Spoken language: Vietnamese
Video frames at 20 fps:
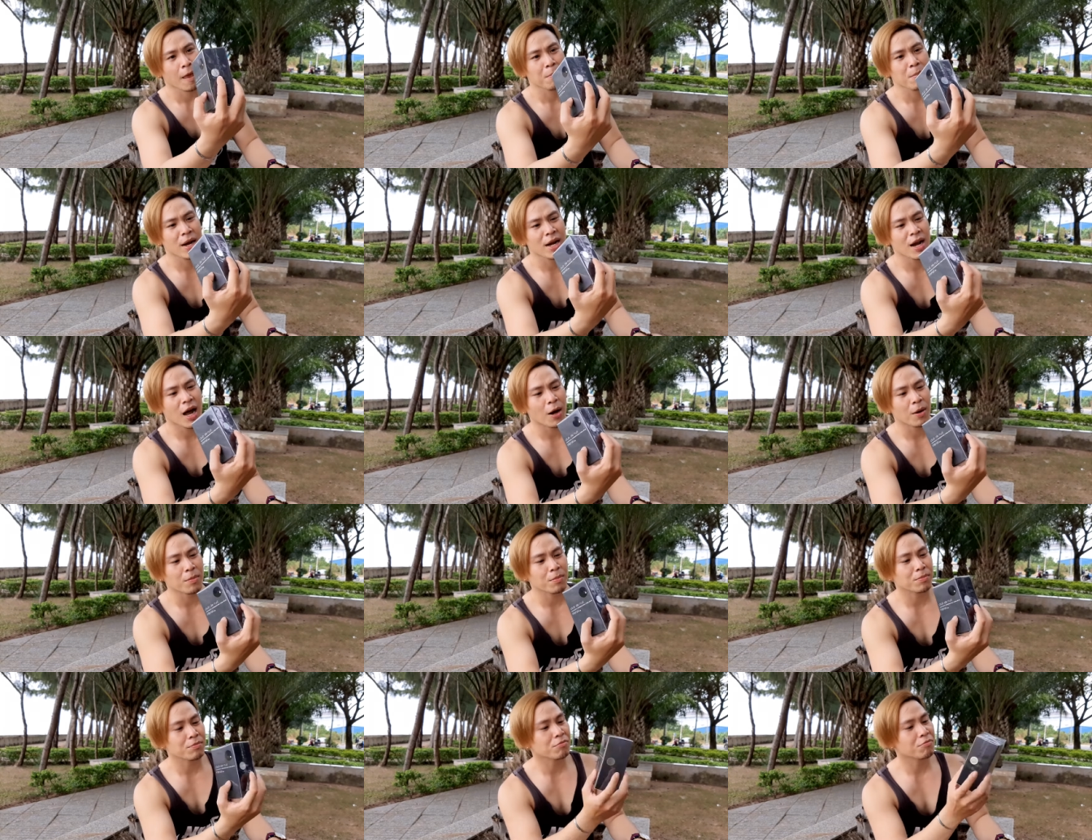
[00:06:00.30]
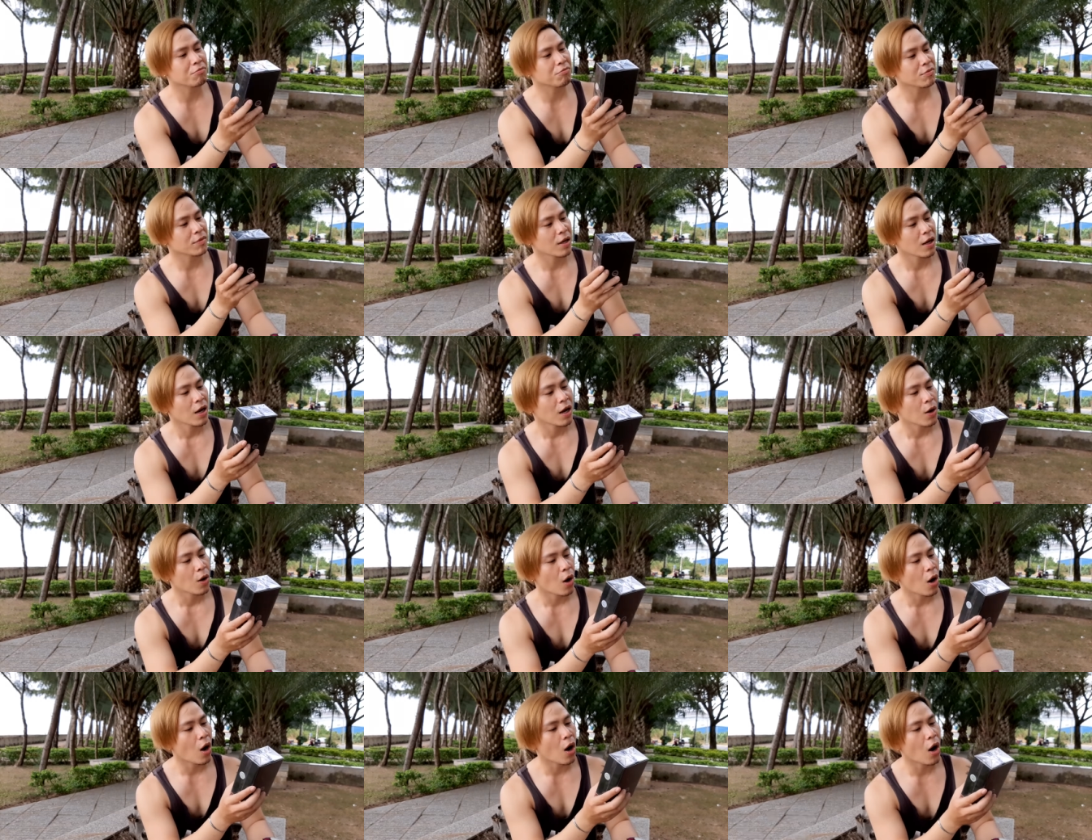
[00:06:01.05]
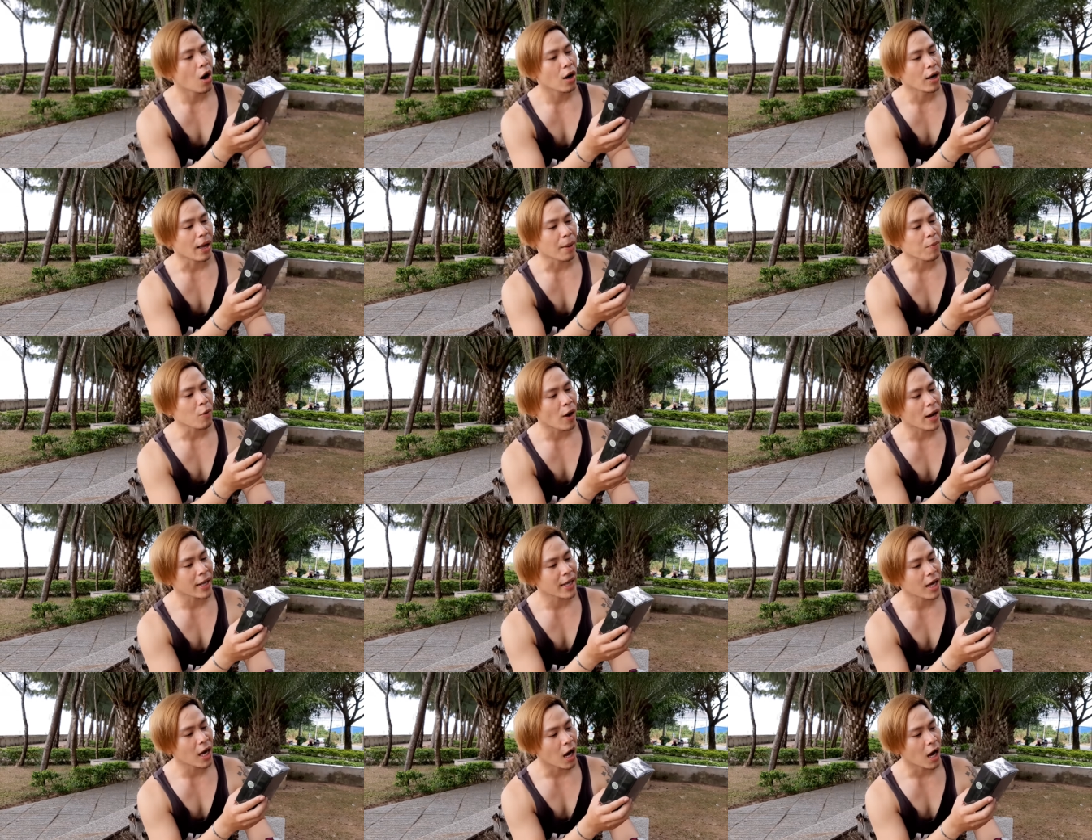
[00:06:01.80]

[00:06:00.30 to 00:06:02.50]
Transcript: bên hông ờ, cảm quan chiến